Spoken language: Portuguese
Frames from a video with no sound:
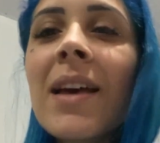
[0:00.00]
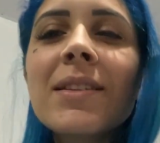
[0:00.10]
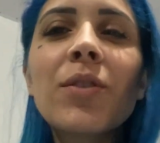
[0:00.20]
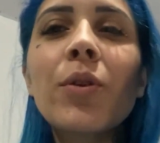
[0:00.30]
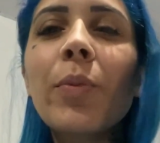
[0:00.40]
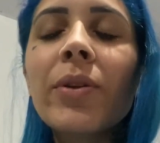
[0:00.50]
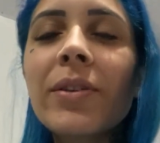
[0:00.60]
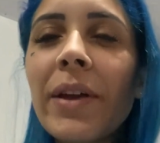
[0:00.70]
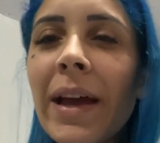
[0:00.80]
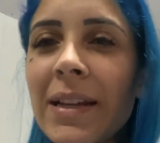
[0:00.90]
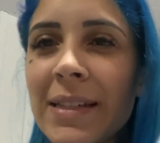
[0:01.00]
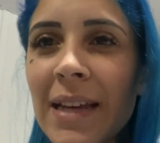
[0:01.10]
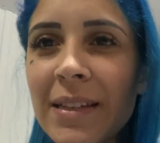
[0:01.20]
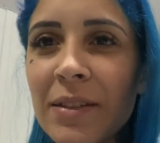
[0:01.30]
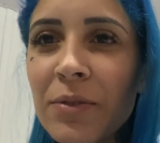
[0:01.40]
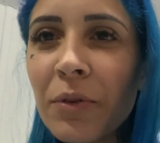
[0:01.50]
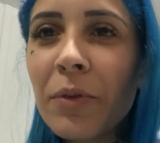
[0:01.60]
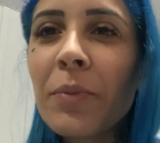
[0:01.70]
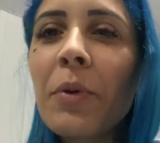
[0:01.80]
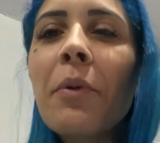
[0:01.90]
Se eu tô podendo realizar esse
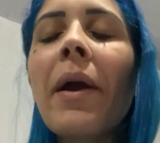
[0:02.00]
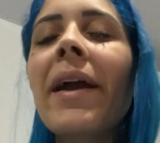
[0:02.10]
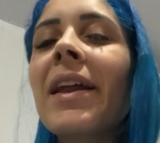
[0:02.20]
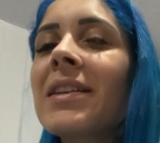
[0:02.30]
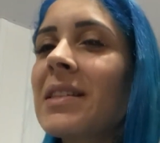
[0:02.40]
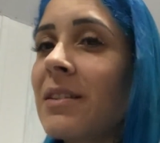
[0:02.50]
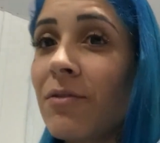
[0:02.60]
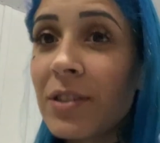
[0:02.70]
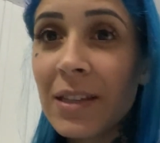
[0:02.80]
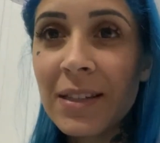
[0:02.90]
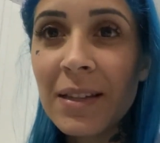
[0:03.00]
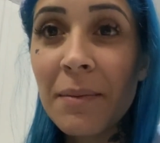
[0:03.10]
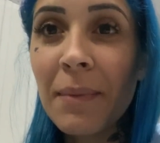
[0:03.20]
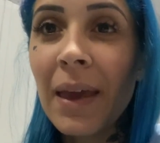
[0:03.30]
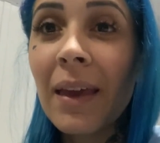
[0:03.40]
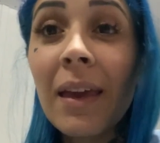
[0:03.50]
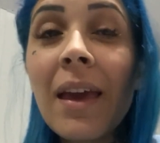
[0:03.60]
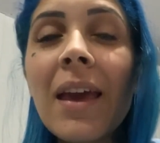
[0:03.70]
sonho meu, é graças a vocês também.